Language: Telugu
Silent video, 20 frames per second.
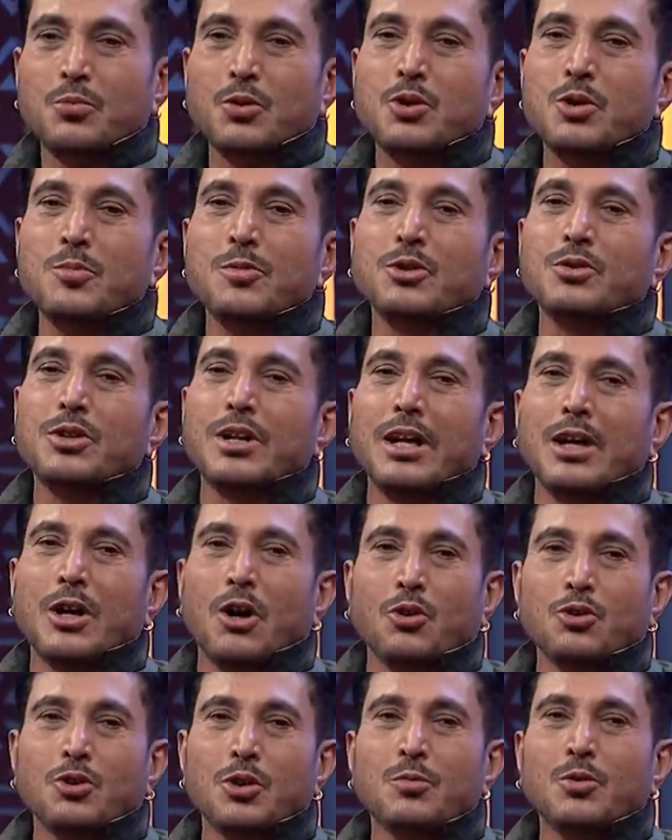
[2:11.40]
బుద్ధిమంతుడా
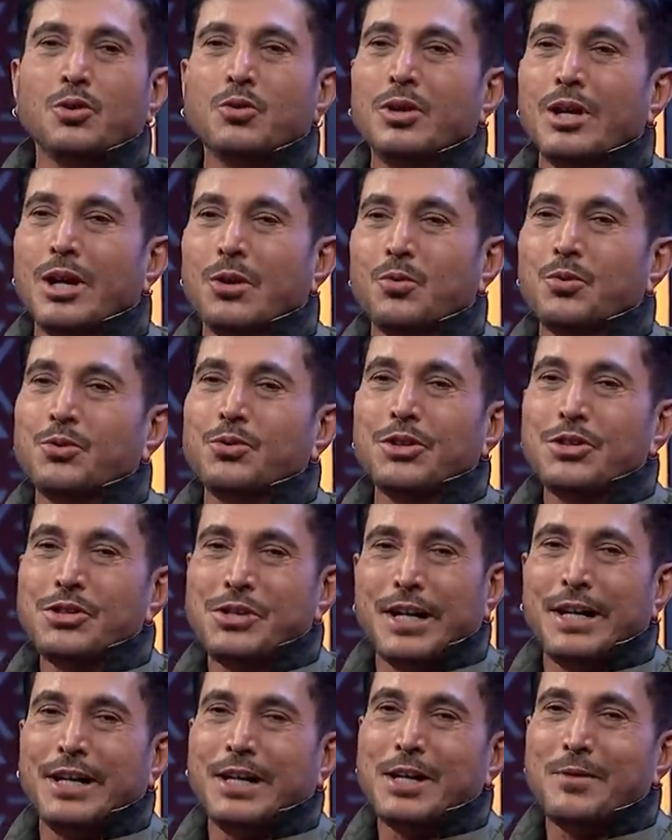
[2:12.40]
గౌతమ బుద్ధుడా కూర్చొని
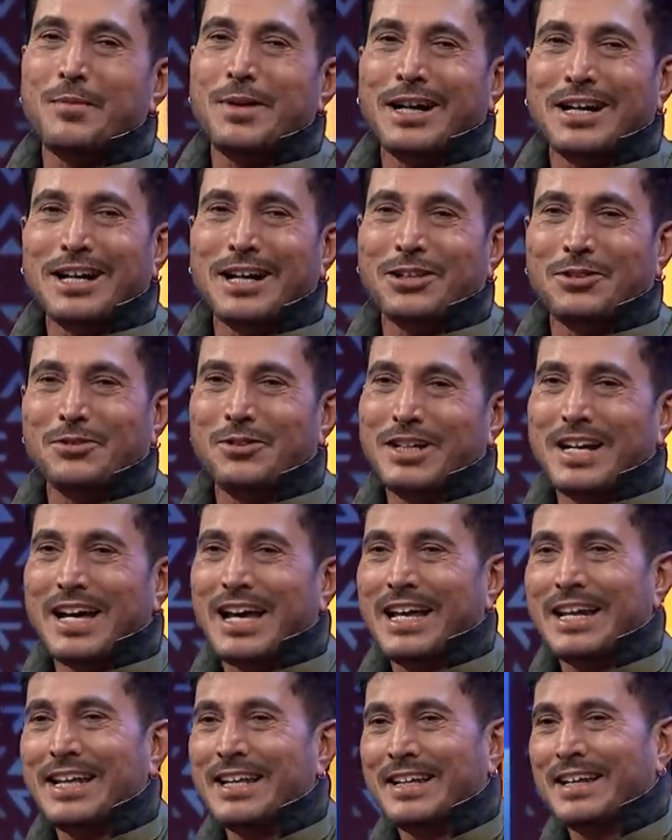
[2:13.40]
స్ట్రైట్గా మాట్లాడుతుంటే
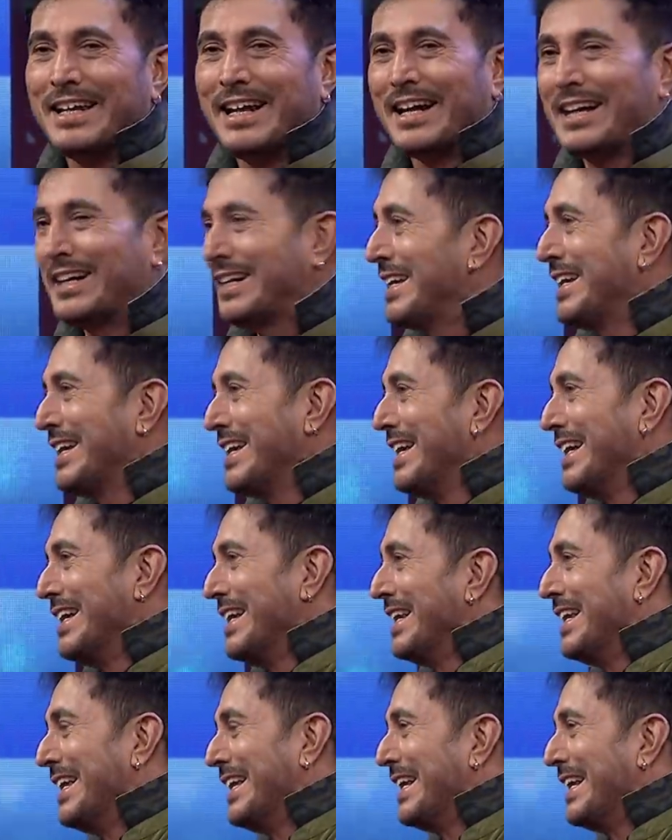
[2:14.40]
ఆలయం ఇలా అంటే నేను